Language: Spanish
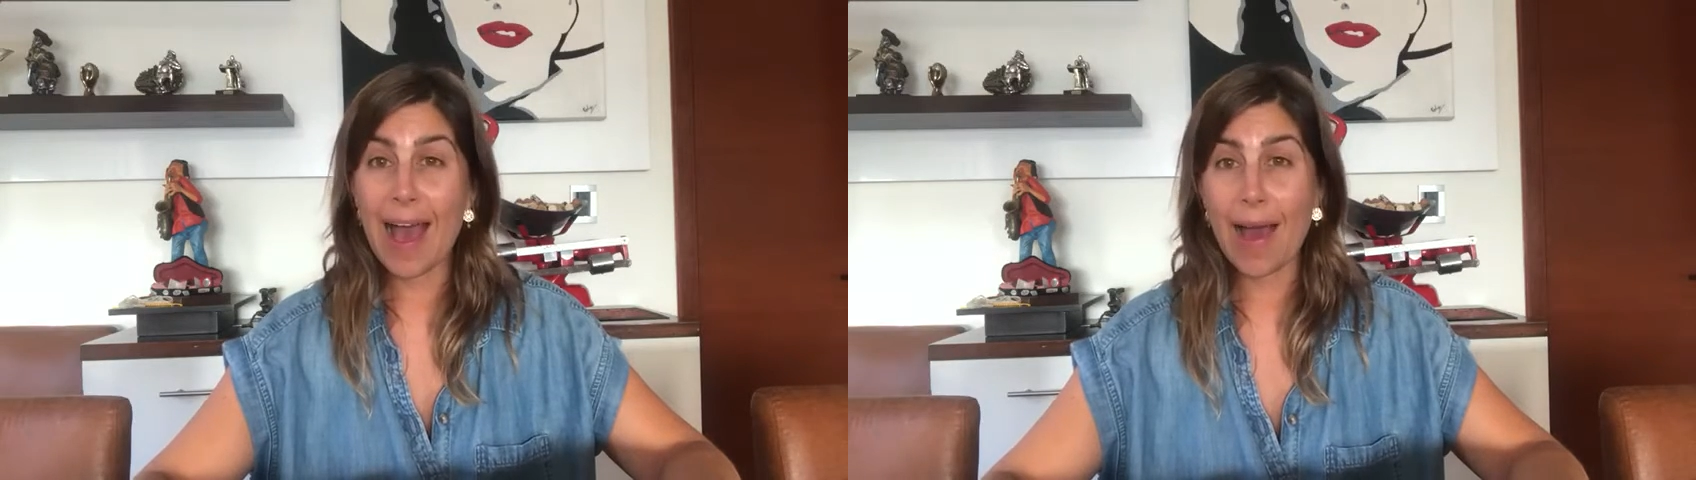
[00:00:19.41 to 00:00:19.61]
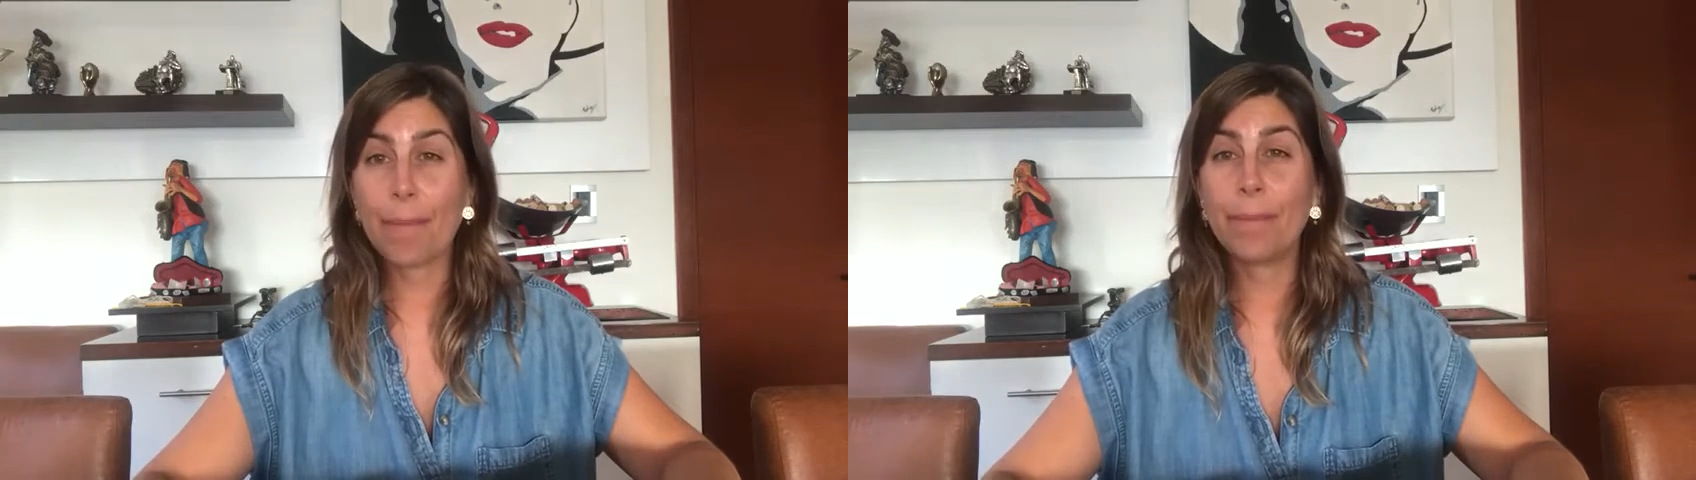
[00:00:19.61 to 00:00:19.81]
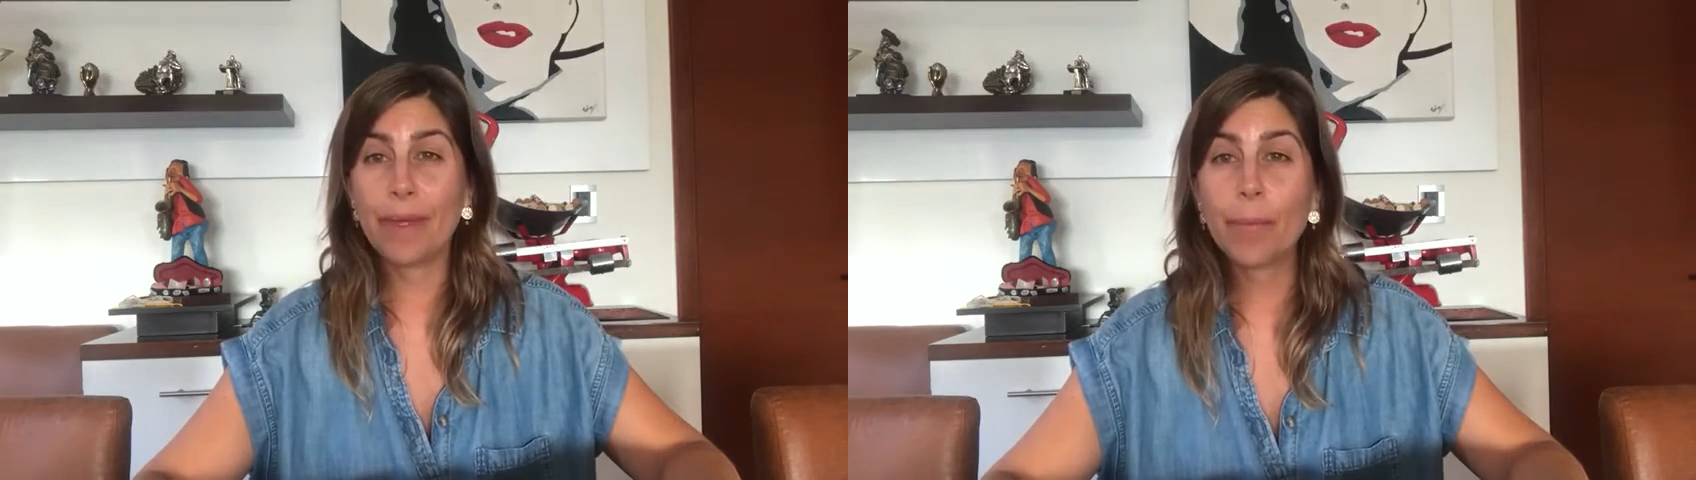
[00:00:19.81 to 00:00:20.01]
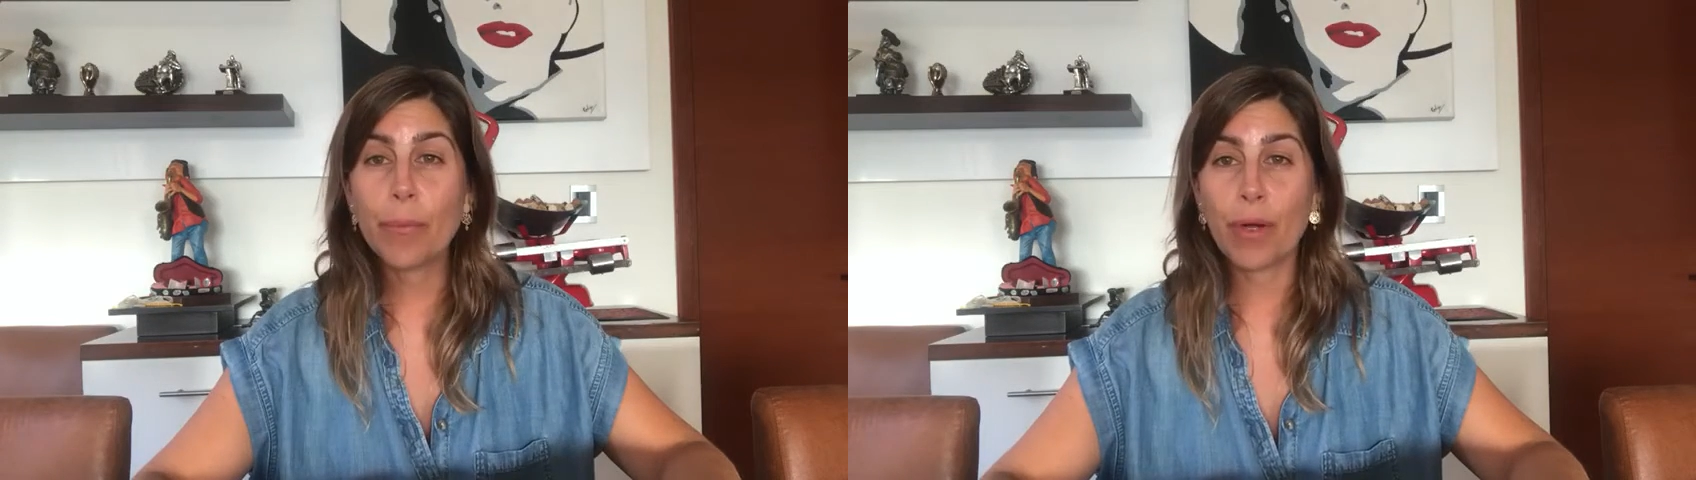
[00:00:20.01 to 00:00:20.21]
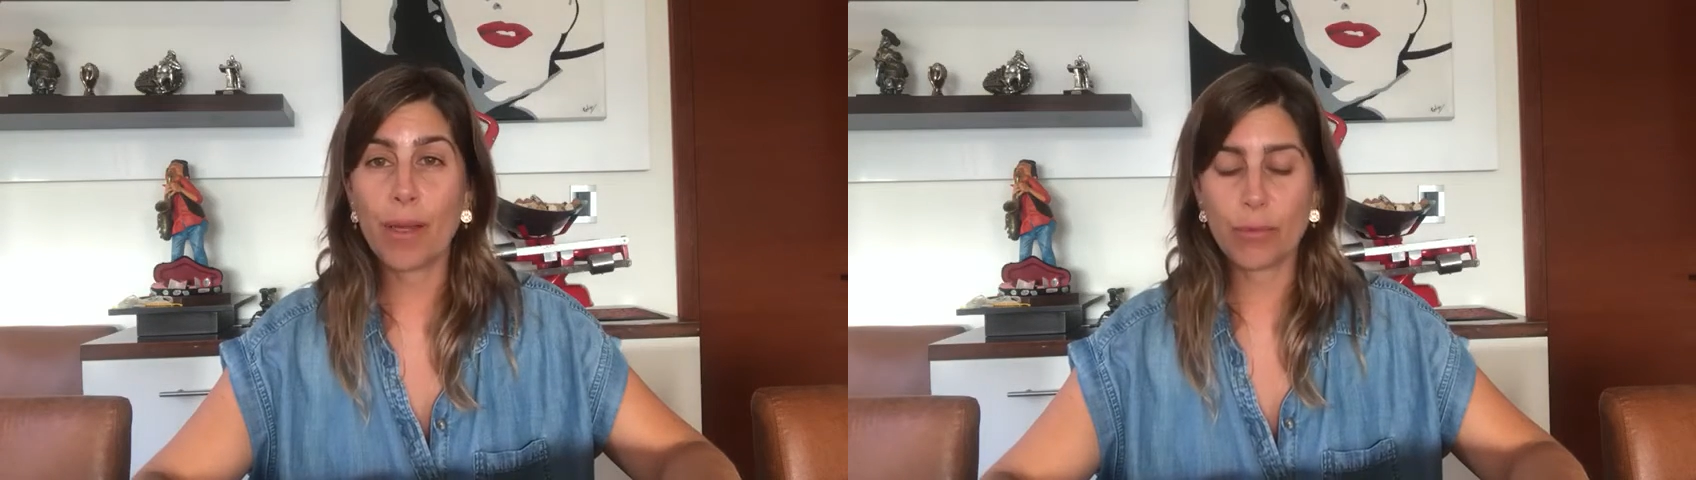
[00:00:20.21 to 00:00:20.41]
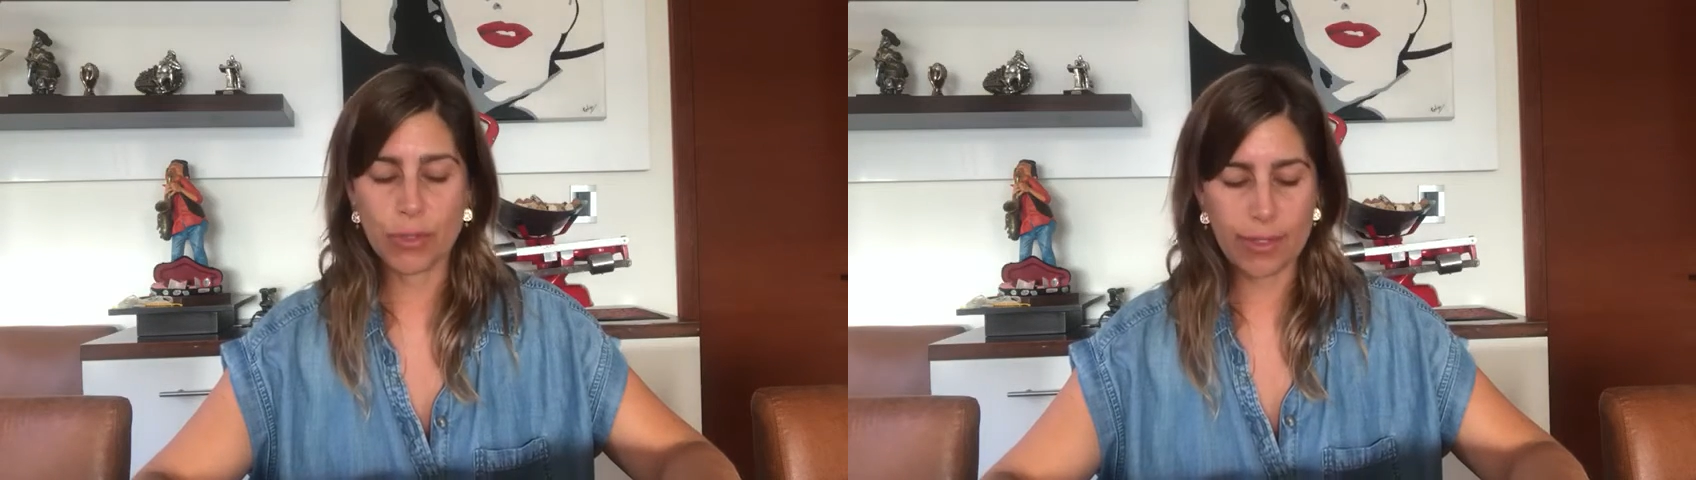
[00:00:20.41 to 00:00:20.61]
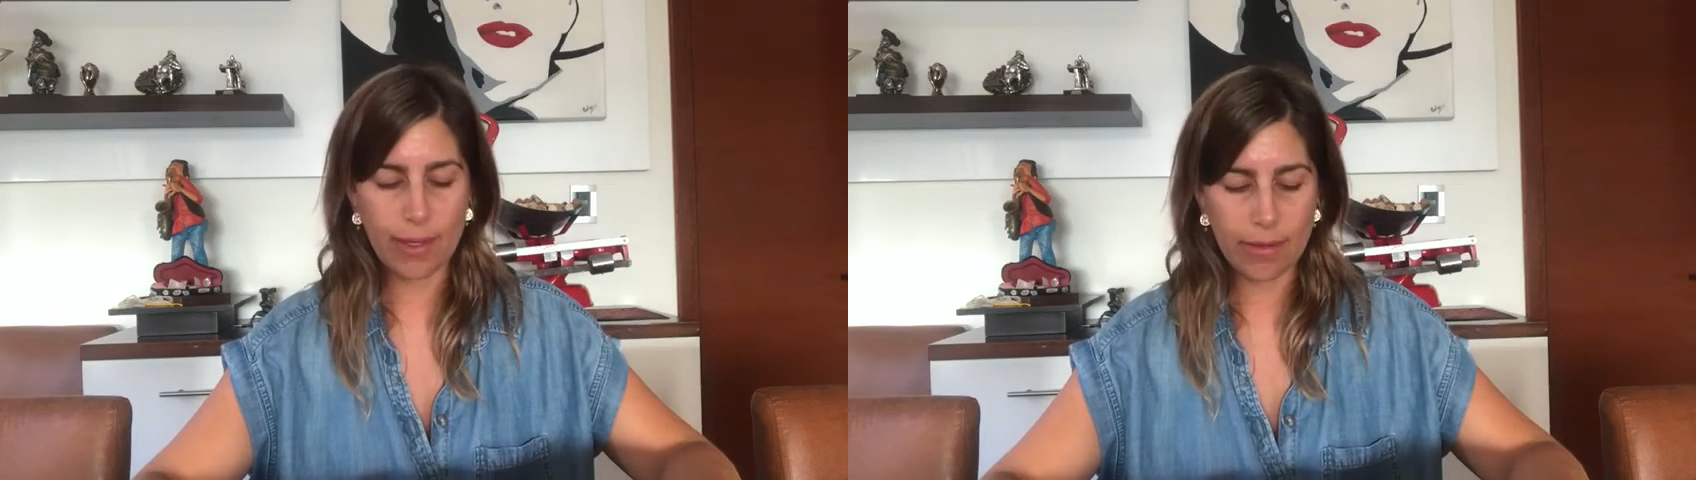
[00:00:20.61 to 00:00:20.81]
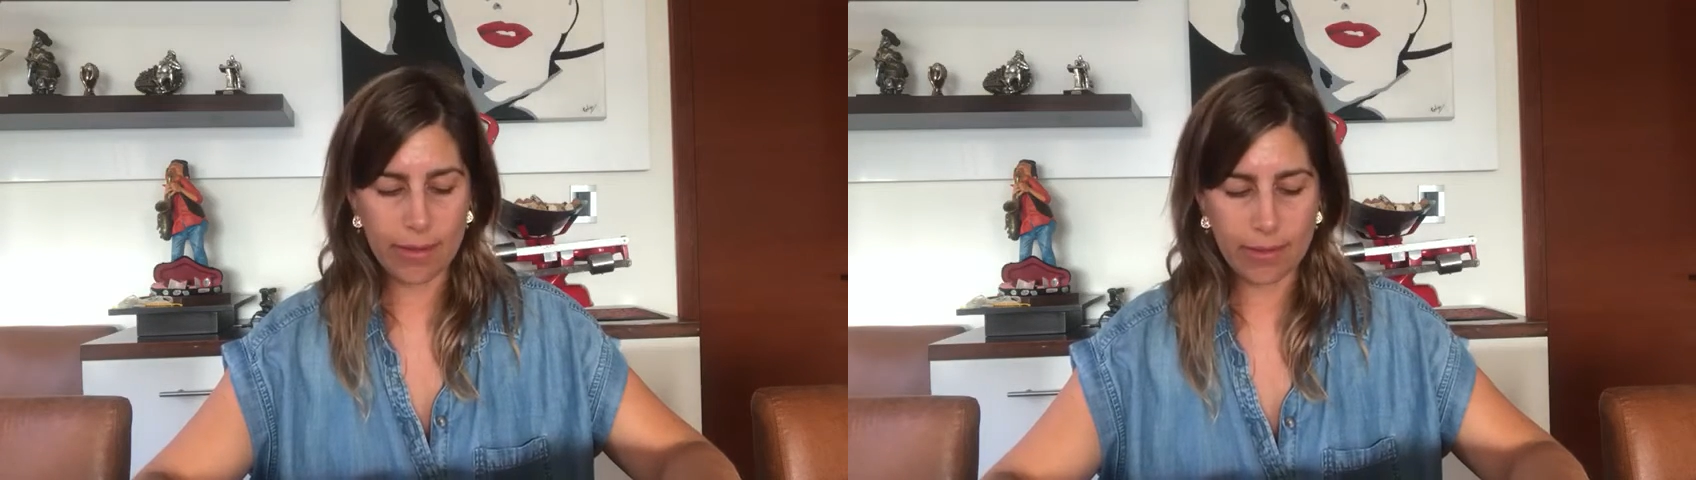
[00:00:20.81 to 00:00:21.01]
a pie por la
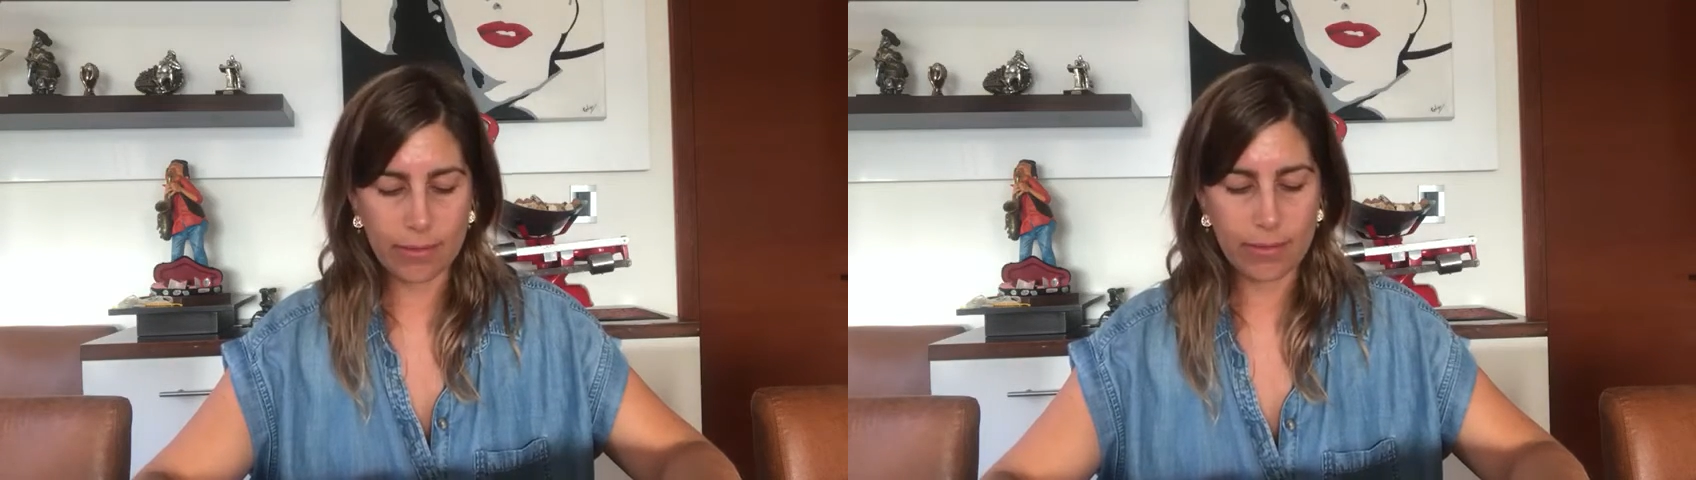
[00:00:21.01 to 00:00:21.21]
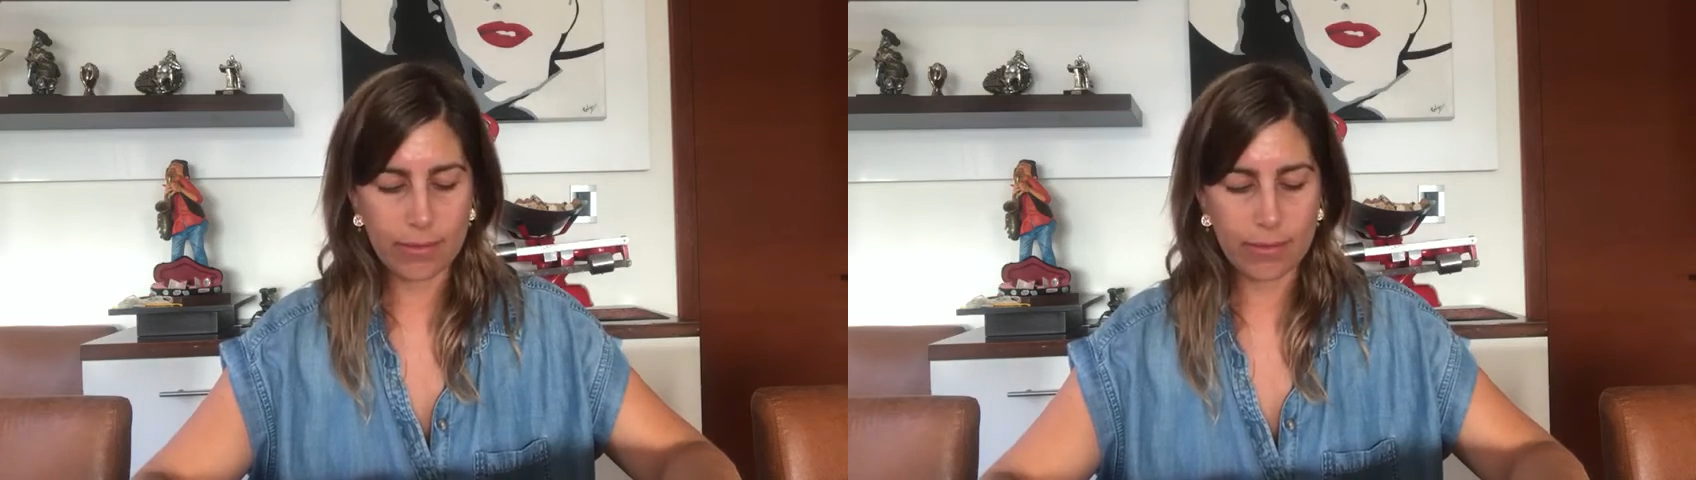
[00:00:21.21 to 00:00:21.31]
montaña.